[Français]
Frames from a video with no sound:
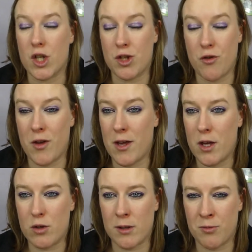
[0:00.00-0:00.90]
Je
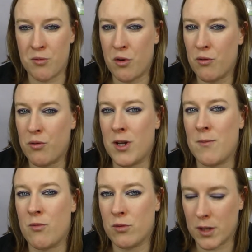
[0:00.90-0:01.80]
vais simplement vous les
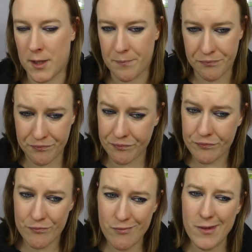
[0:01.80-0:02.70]
montrer.
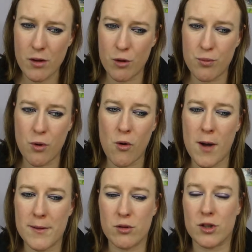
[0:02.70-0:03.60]
Euh,
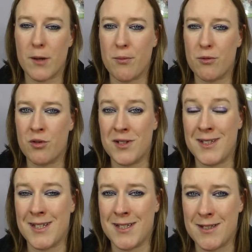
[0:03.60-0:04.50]
pourquoi Parce que ça peut donner
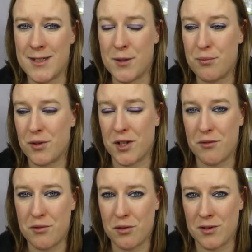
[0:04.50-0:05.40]
des idées pour les
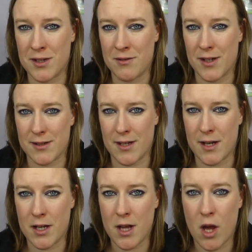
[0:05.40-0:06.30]
futurs
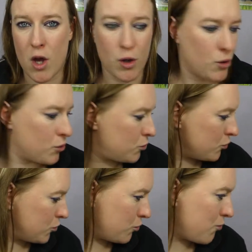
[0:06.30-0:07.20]
anniversaires que
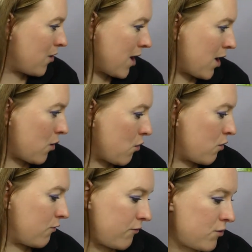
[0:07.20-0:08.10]
ce soit
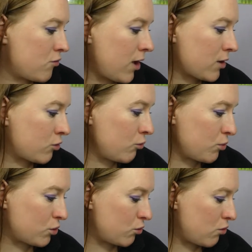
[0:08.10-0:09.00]
fille ou garçon,
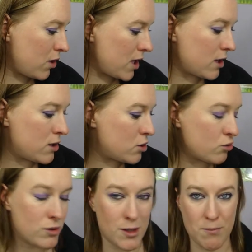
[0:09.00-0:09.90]
parce que là il y a des
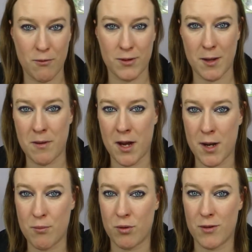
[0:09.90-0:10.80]
choses qui peuvent très bien
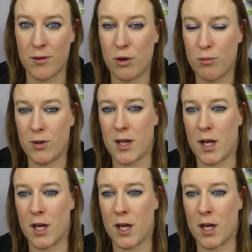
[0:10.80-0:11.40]
aller pour les filles que pour les